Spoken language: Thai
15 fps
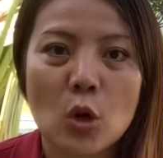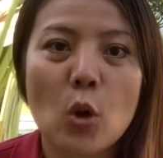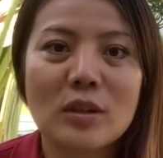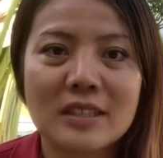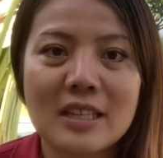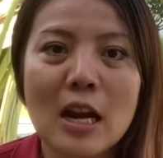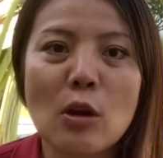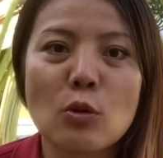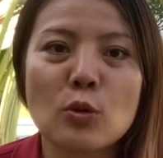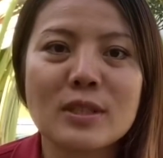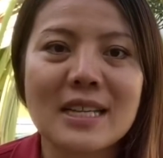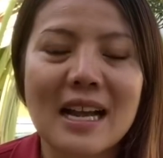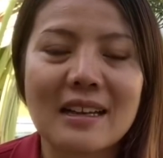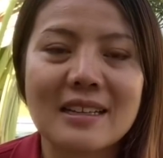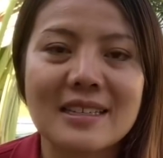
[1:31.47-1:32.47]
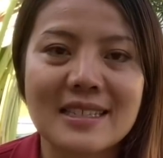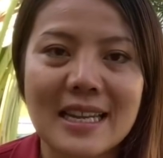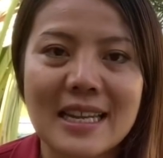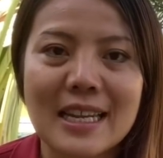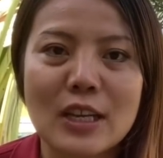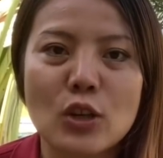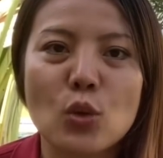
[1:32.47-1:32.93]
คนที่เรารู้จักหรือส
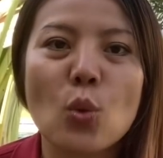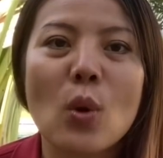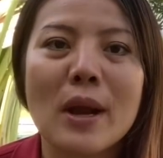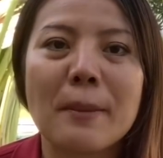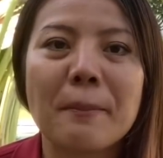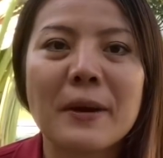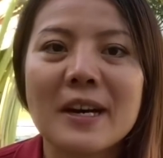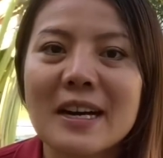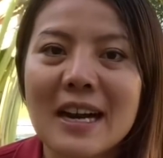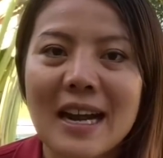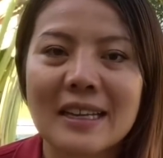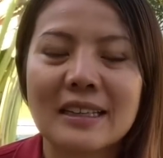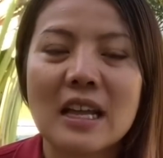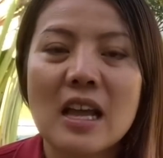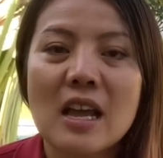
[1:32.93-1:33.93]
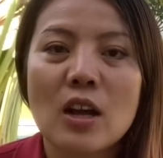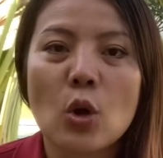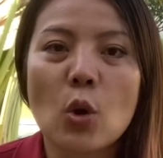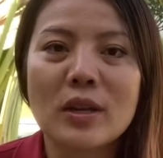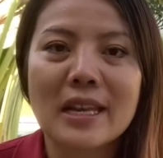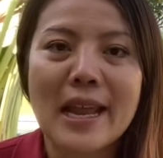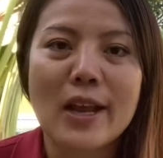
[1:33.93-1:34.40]
นิทด้วยเพื่อน
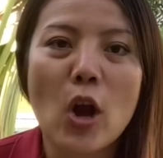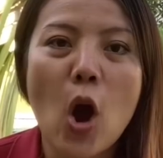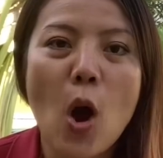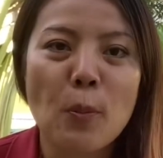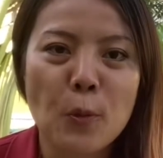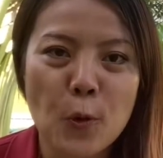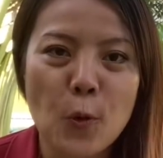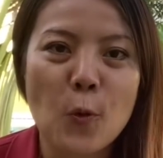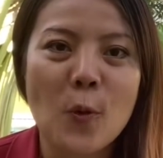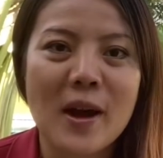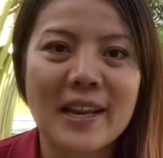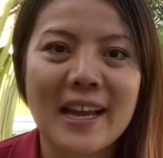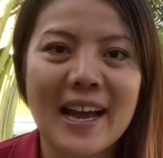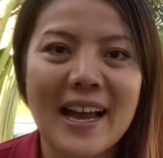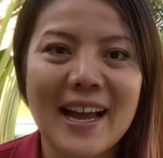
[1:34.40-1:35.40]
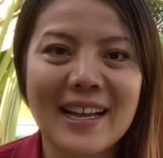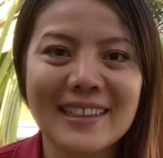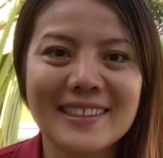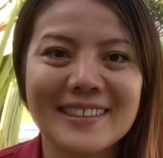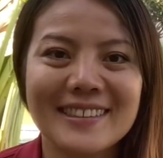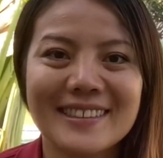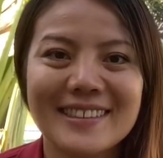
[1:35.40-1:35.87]
คนในครอบครัวนะคะ
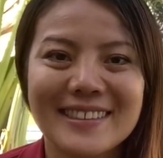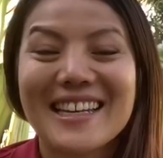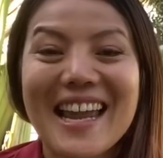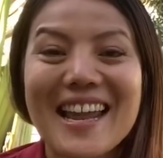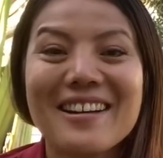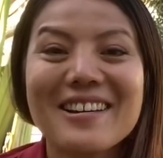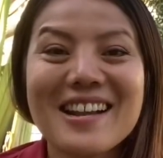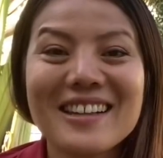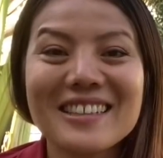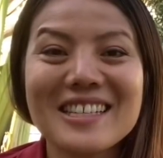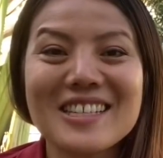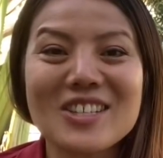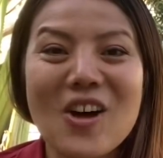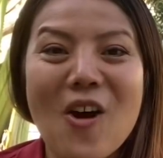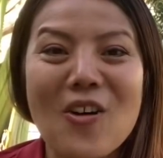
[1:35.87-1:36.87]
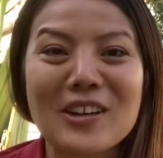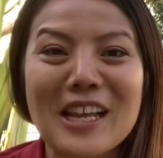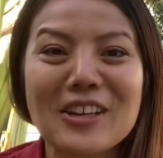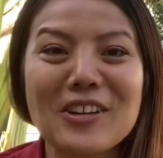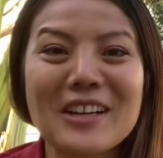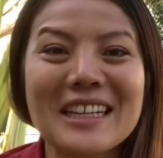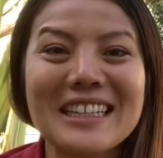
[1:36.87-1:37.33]
ในเรื่องที่สอง
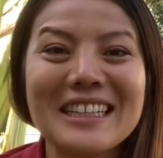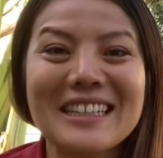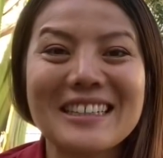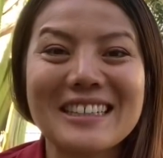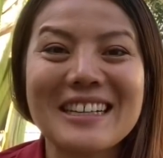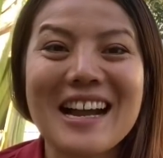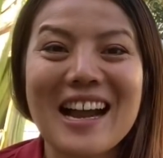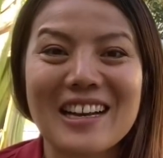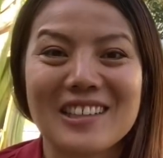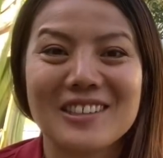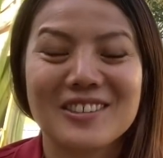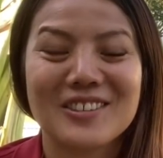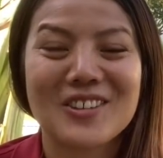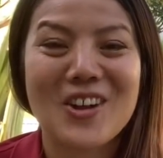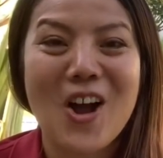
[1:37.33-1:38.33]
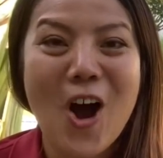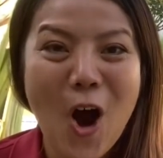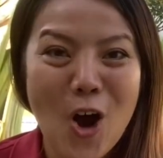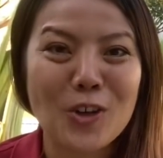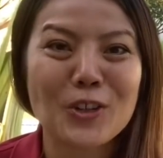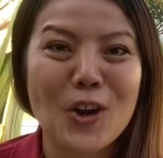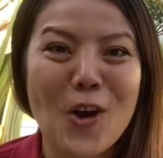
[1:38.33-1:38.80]
นั่นคือเรื่อง
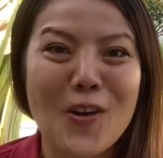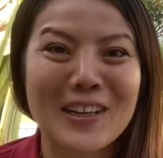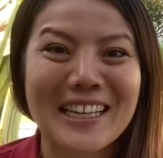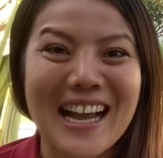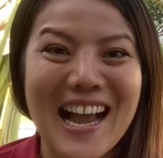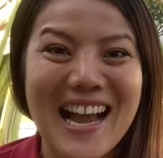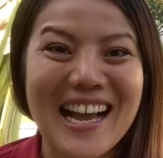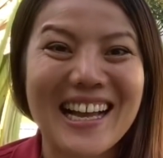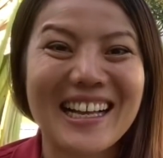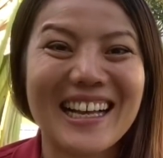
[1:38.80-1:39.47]
ห้องนอนค่ะ